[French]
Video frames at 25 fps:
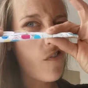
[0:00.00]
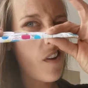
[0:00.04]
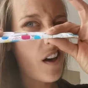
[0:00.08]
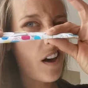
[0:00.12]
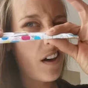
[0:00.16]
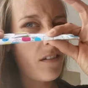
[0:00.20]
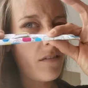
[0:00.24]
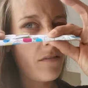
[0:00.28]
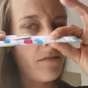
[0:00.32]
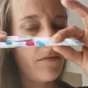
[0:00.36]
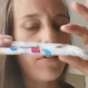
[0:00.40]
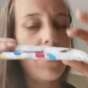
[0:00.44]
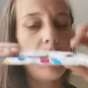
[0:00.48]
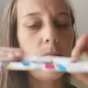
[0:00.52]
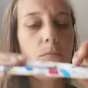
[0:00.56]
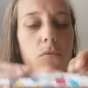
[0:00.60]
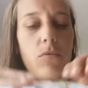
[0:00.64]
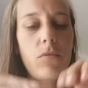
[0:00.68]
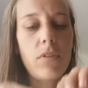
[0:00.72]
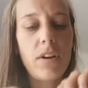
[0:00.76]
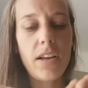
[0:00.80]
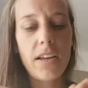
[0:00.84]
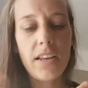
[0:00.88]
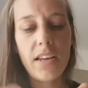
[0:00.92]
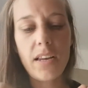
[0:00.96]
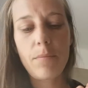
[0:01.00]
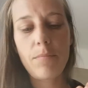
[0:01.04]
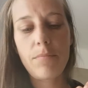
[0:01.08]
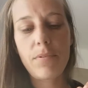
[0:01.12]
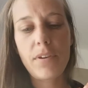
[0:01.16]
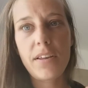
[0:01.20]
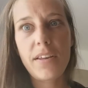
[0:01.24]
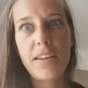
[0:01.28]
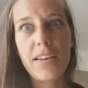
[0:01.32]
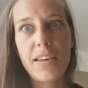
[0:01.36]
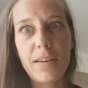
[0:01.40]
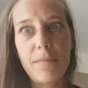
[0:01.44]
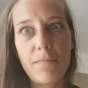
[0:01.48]
fin. Enfin bon, là, il est
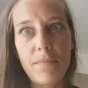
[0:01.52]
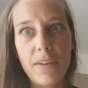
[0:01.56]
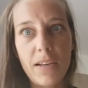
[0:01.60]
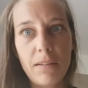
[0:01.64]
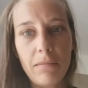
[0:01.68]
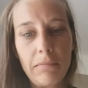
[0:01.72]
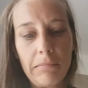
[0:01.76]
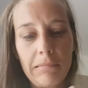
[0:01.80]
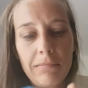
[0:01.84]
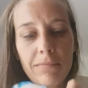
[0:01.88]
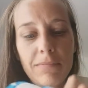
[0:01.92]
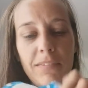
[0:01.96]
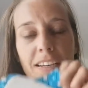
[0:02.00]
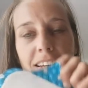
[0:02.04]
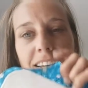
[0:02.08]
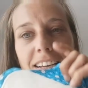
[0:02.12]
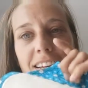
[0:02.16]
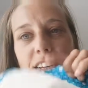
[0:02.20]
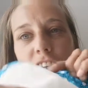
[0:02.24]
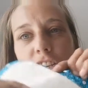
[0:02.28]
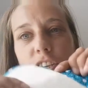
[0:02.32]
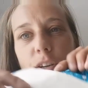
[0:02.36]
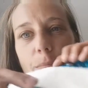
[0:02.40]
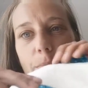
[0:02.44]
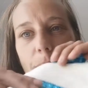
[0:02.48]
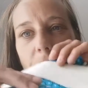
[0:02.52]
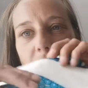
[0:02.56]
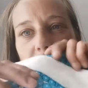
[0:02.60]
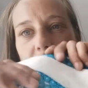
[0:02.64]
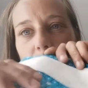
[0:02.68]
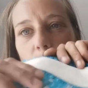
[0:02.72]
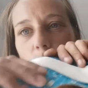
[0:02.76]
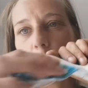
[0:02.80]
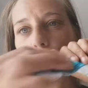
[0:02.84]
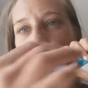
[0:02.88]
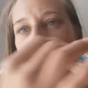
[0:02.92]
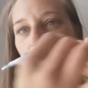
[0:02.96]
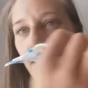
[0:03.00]
plié. Je sais pas
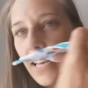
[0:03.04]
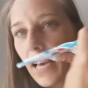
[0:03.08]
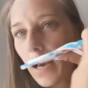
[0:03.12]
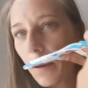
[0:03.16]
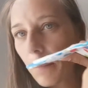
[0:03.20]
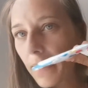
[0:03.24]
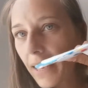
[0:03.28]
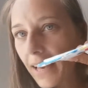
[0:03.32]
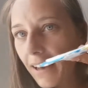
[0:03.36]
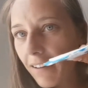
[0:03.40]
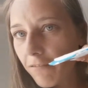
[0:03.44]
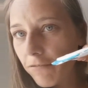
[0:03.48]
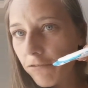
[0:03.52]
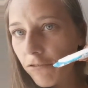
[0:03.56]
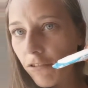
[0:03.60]
si on peut très bien